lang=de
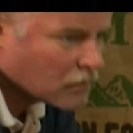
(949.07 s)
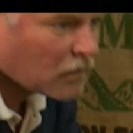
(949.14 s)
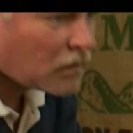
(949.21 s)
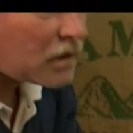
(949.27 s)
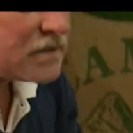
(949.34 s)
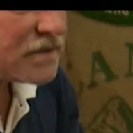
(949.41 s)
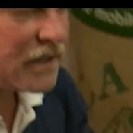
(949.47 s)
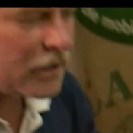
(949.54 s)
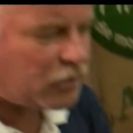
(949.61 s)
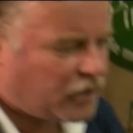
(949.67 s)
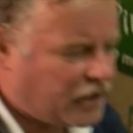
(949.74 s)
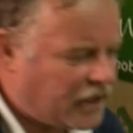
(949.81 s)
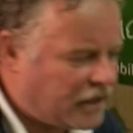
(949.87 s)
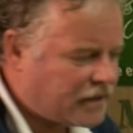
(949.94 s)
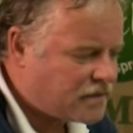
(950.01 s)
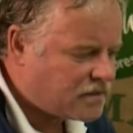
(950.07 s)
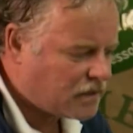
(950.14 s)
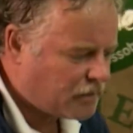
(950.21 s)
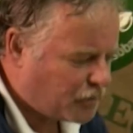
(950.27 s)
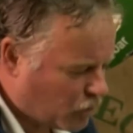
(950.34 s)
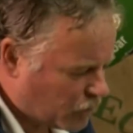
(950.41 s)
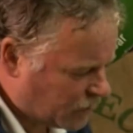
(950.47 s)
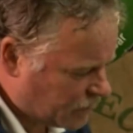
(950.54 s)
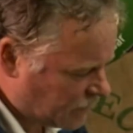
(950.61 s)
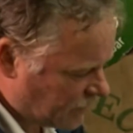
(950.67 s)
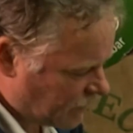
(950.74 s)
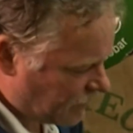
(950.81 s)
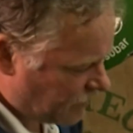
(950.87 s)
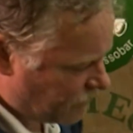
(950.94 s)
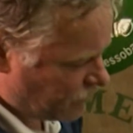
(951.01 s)
Wir zirkulieren jetzt die Bohnen
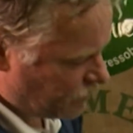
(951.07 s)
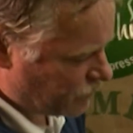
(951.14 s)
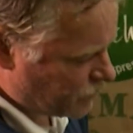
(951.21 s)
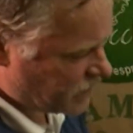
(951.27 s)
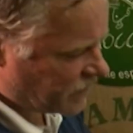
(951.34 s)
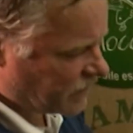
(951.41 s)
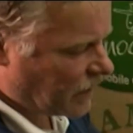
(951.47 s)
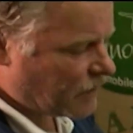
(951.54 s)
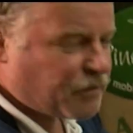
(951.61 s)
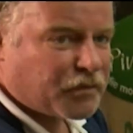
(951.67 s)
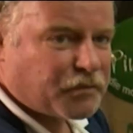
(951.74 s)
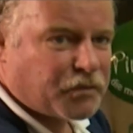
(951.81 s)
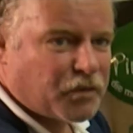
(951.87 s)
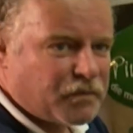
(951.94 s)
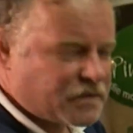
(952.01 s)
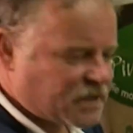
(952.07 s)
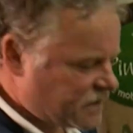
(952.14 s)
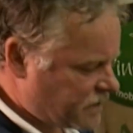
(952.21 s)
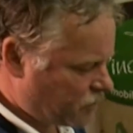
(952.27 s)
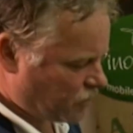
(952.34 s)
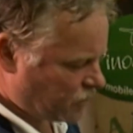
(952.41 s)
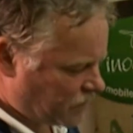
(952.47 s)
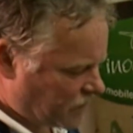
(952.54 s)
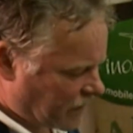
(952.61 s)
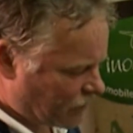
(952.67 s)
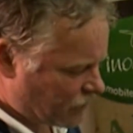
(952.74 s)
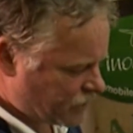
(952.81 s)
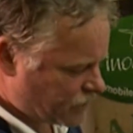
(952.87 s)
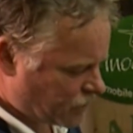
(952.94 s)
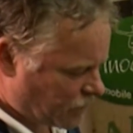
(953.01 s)
hier, die müssen innerhalb von 15 Sekunden
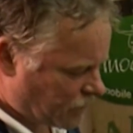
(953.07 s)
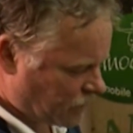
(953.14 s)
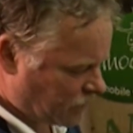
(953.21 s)
rausholen.